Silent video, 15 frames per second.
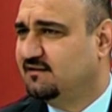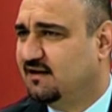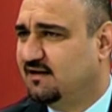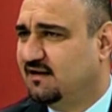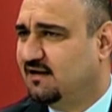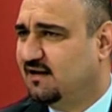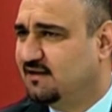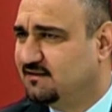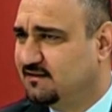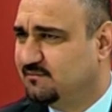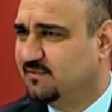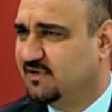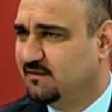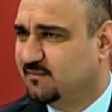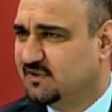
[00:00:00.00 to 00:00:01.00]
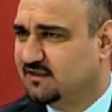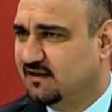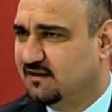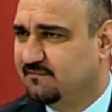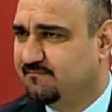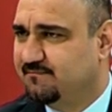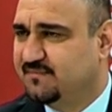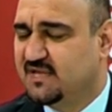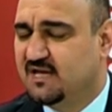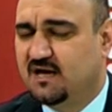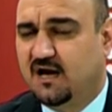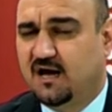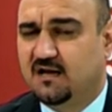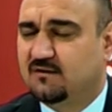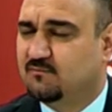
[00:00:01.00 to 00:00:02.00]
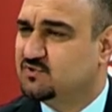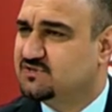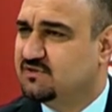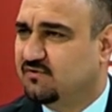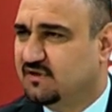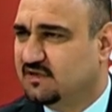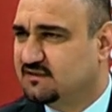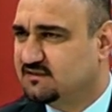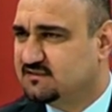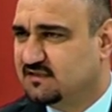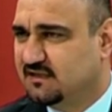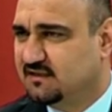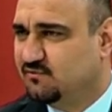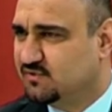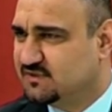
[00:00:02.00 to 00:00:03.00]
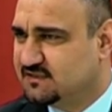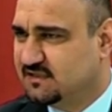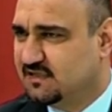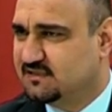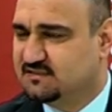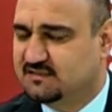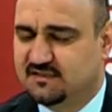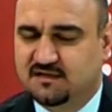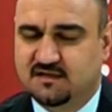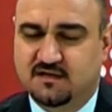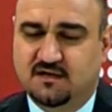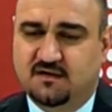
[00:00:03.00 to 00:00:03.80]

عن عن عديد من المطالب على المستوى الاقتصادي والسياسي